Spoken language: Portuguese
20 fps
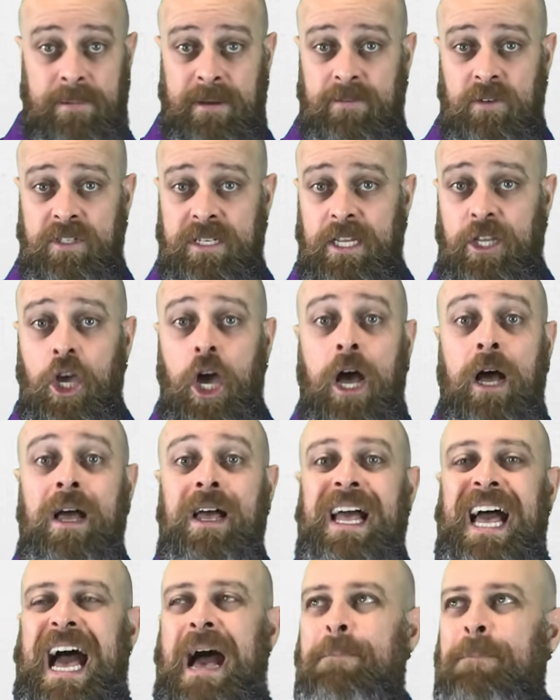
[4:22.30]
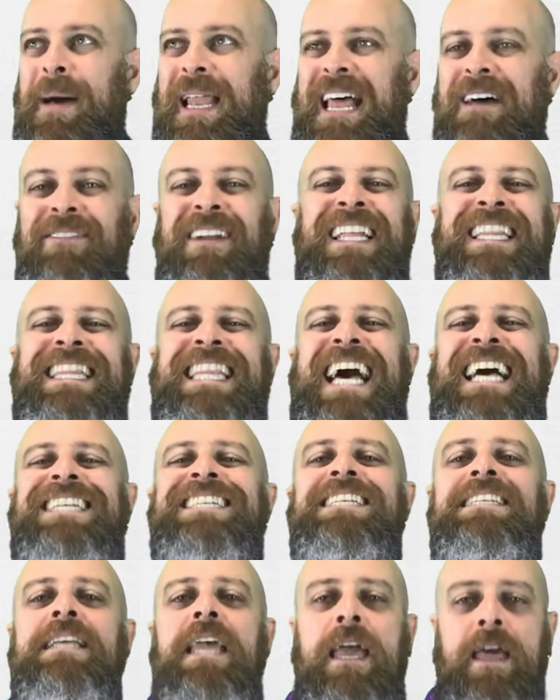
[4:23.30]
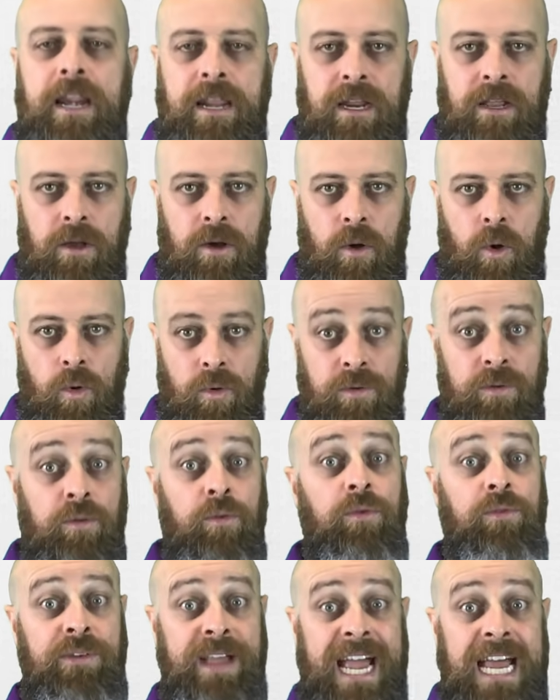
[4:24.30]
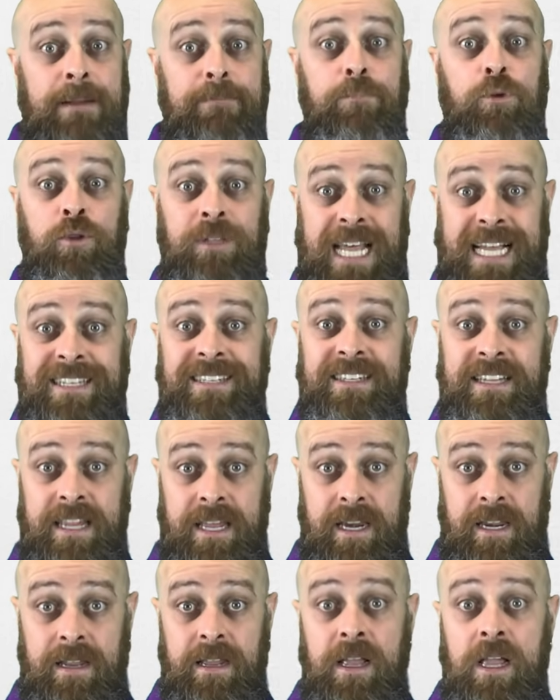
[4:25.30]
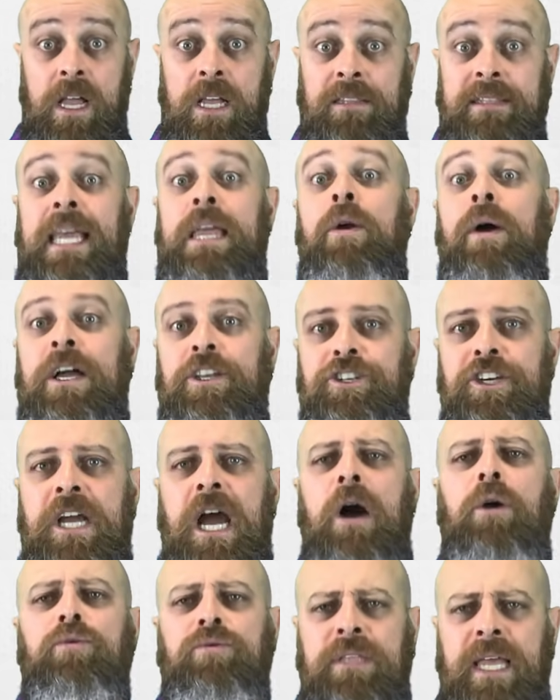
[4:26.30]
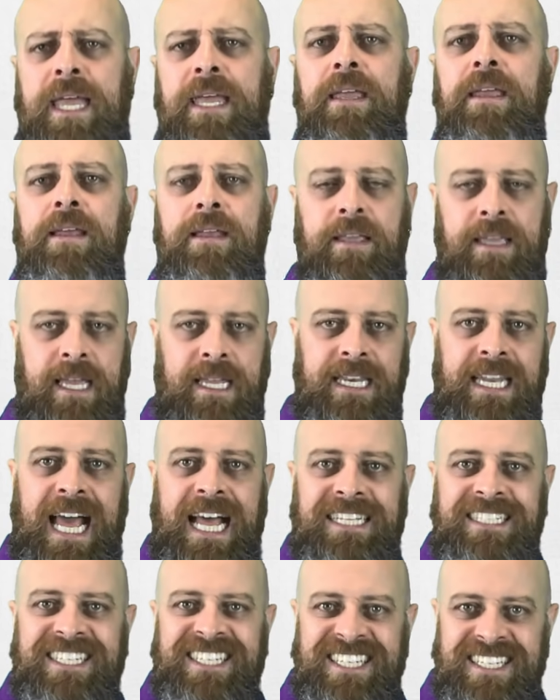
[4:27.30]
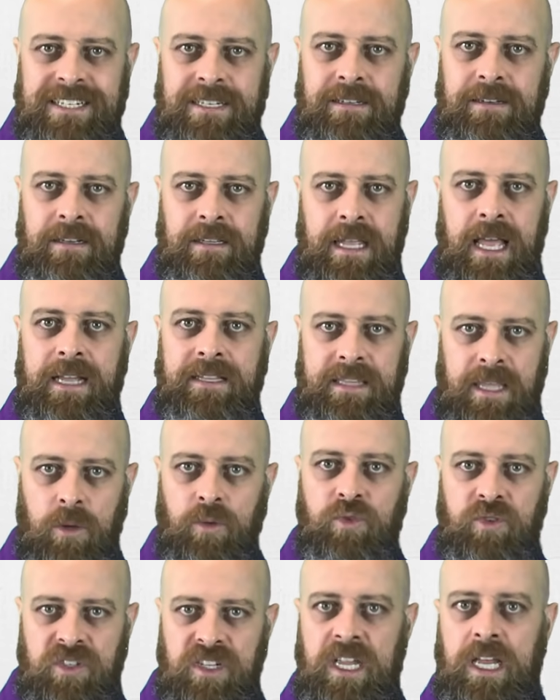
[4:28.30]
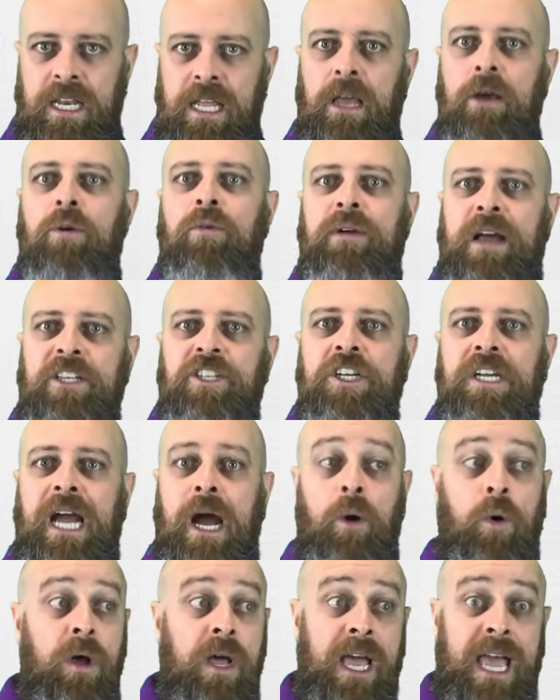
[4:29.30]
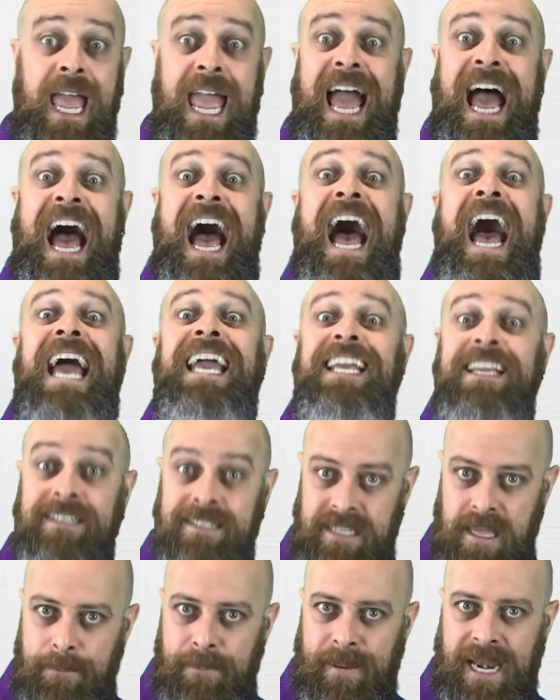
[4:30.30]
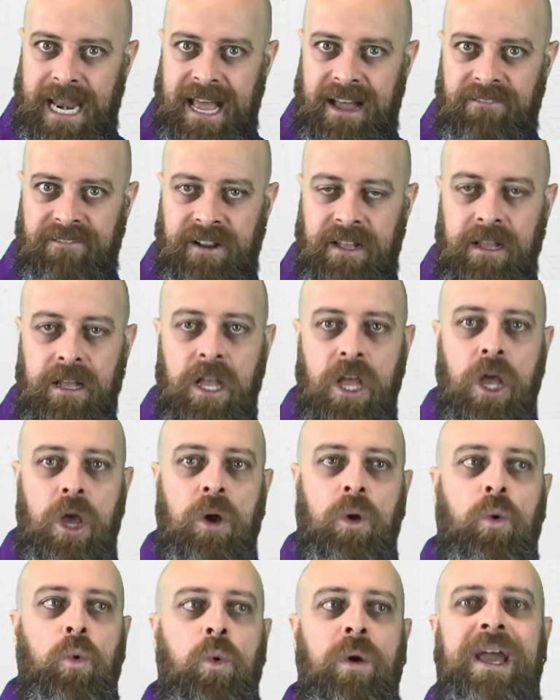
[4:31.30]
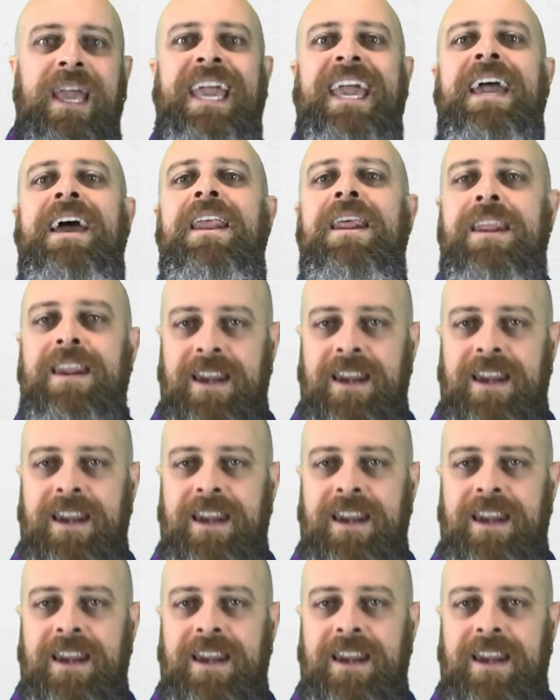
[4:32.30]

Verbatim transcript: você aqui, ó. A palavra nascer, ou o verbo nascer. Tem o radical? Tem, que é nas, né? Até o ser ele é o radical. É a raiz da palavra. O er